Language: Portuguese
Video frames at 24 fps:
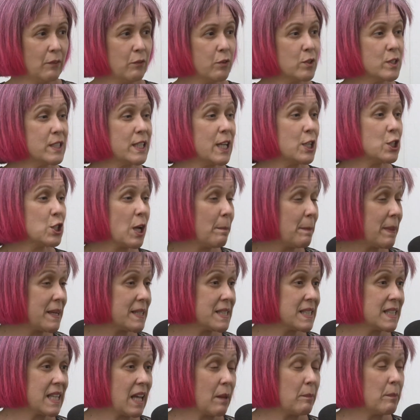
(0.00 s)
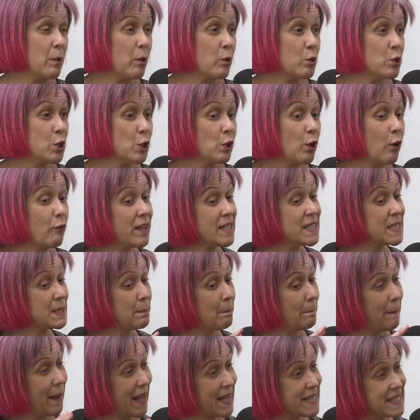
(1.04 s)
Você já percebe hoje novas
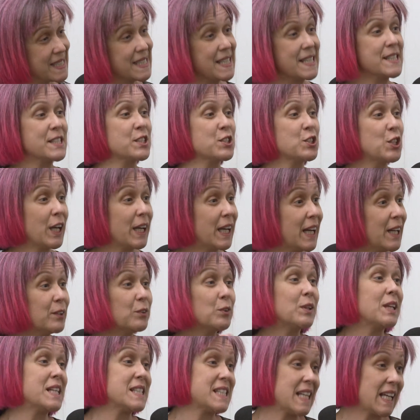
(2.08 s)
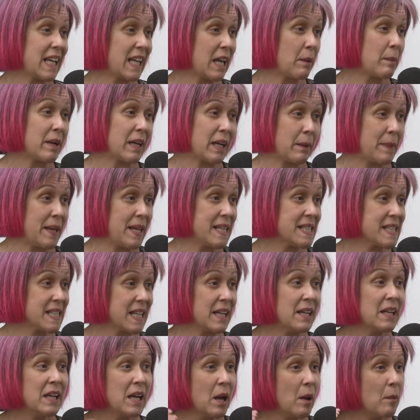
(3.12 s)
peças chegando nesse quebra-cabeça?
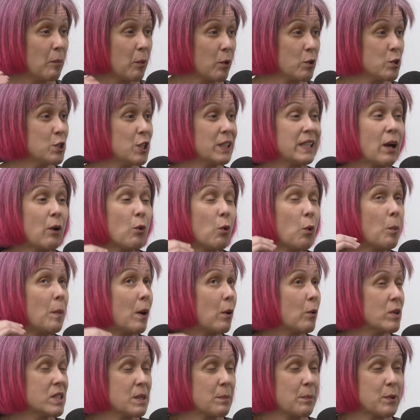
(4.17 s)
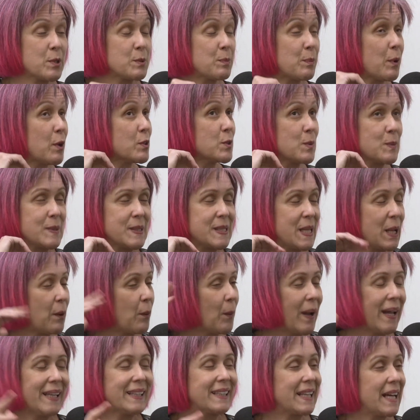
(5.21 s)
Projetar alguma coisa para os próximos
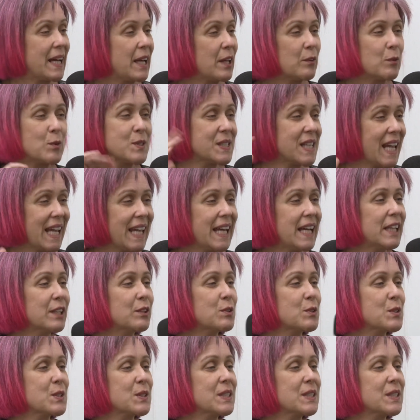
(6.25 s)
50 anos, 100 anos?